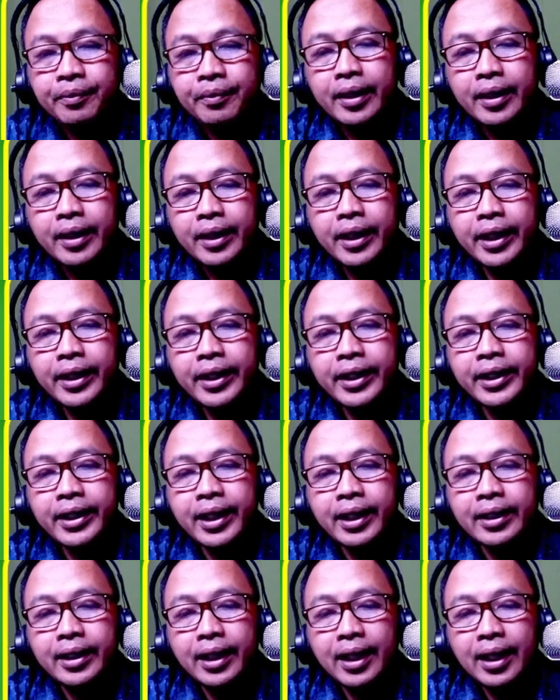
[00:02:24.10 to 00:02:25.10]
Dan ini
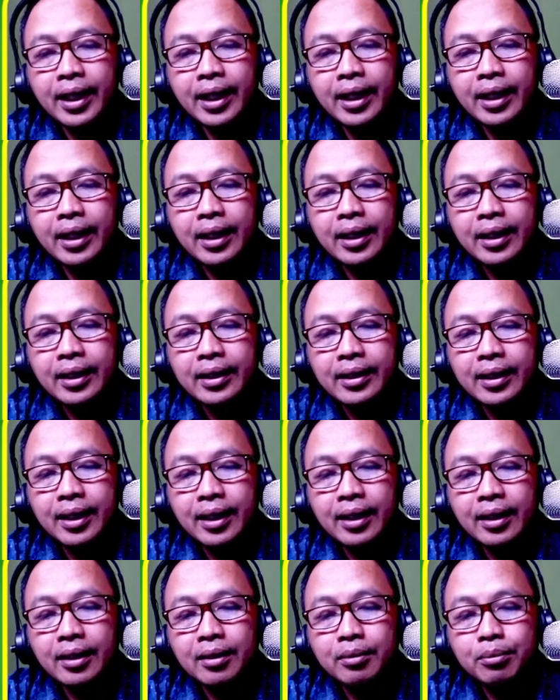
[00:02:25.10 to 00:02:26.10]
adalah
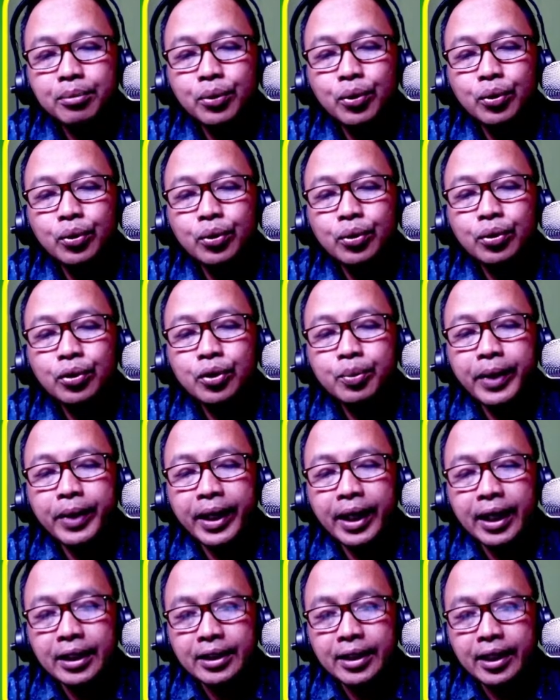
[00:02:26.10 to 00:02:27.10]
rak buku
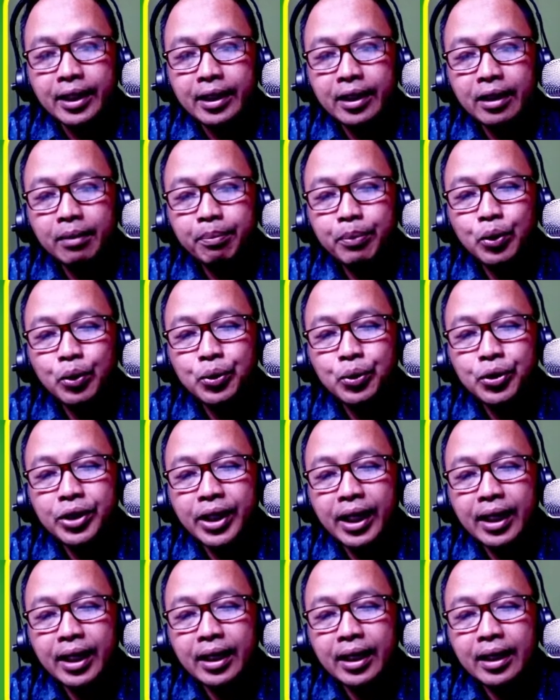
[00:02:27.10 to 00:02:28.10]
sebagai sarana
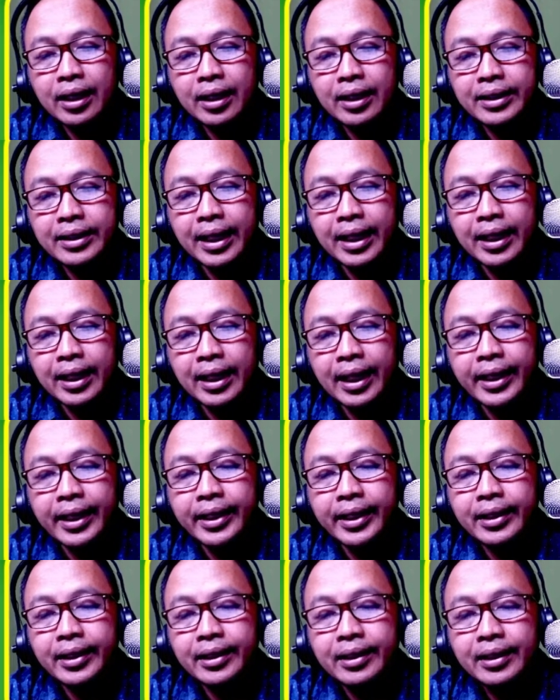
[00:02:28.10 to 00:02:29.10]
penunjang yang
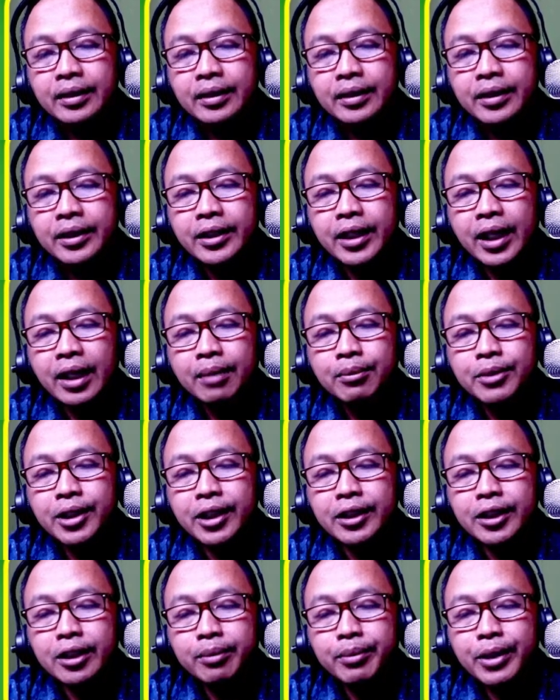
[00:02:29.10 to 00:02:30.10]
lain, di
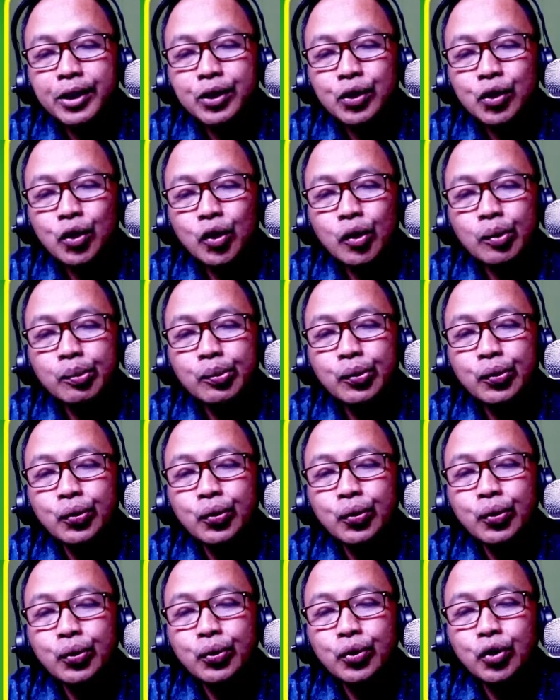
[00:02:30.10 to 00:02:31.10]
dalamnya termasuk
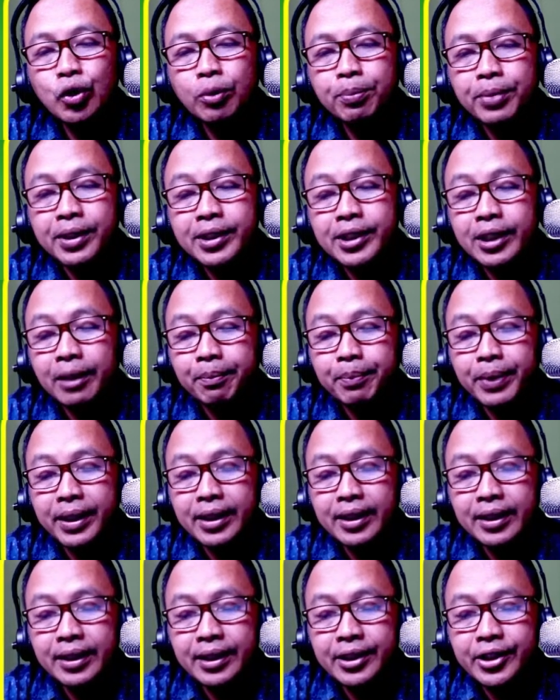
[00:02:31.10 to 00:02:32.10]
buku untuk
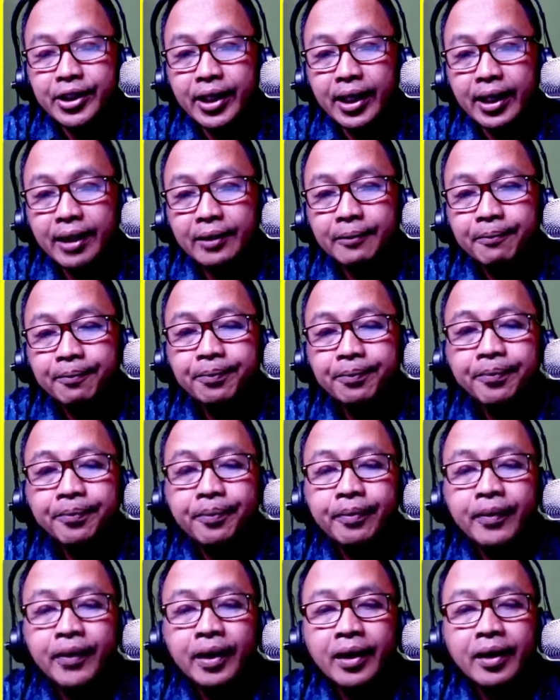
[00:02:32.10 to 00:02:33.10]
persiapan kerja.
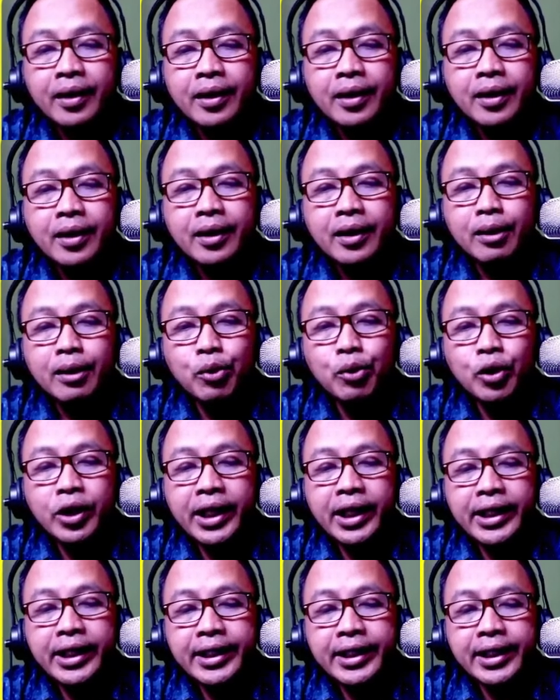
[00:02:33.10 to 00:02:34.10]

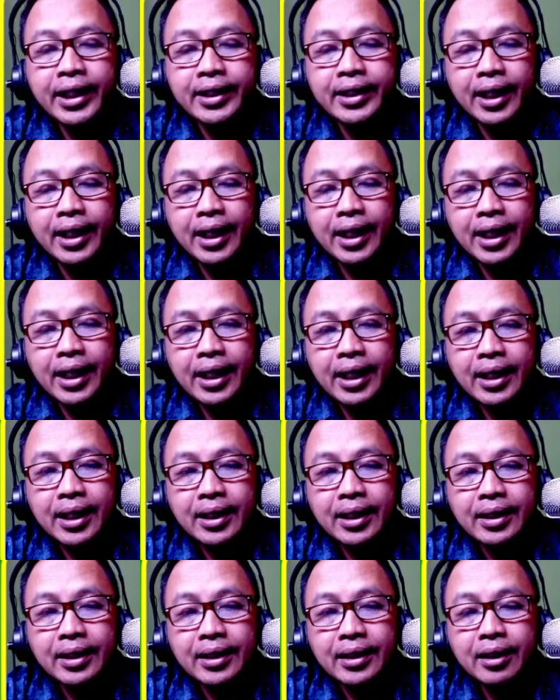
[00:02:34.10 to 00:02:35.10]
Kemudian ini
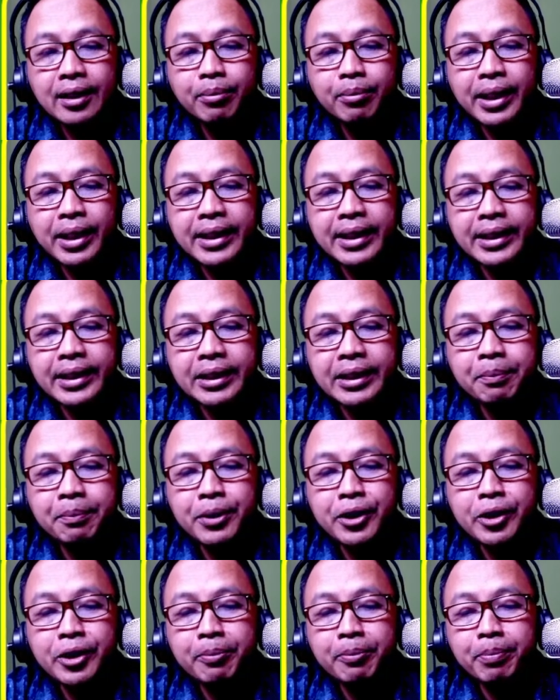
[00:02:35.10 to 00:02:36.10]
adalah lemari
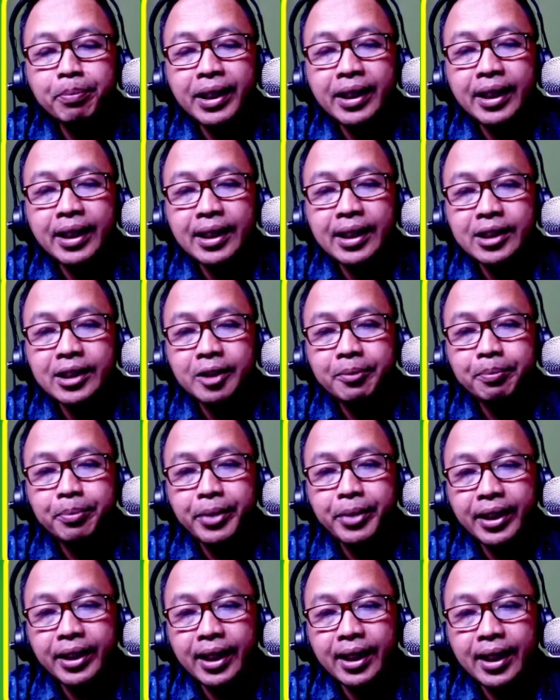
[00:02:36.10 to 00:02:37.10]
penyimpan arsip
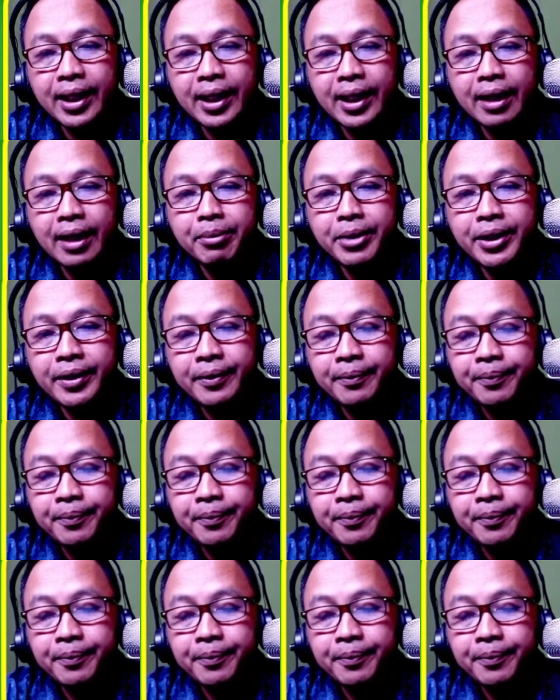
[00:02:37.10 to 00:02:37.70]
BKK kami.